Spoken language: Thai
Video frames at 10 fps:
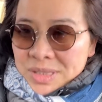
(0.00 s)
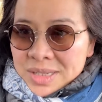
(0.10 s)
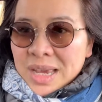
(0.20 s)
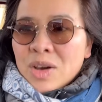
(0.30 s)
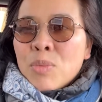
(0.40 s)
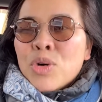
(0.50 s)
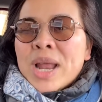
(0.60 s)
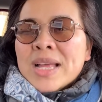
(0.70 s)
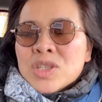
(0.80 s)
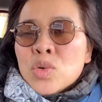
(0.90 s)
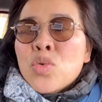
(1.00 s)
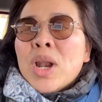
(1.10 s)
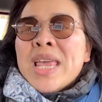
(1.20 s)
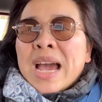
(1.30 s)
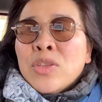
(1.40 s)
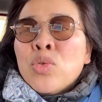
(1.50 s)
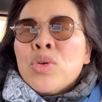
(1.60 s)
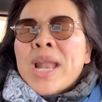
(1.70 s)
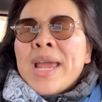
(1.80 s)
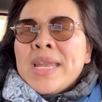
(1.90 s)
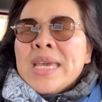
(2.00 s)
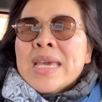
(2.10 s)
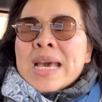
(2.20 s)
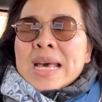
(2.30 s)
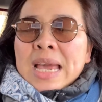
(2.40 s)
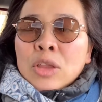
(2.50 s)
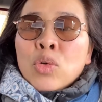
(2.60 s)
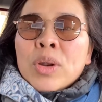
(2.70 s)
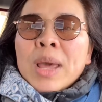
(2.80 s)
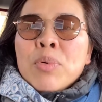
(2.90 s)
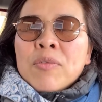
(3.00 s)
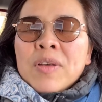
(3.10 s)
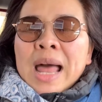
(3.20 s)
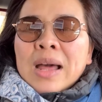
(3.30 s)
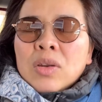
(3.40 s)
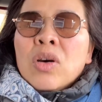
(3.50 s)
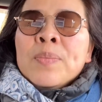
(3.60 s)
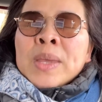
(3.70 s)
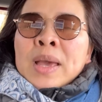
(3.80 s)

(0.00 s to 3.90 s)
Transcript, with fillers: จิตใจของโมนาสู้และอยากให้ทุกคนได้ดีอยากให้ทุกคนได้ผัวฝรั่งเนาะ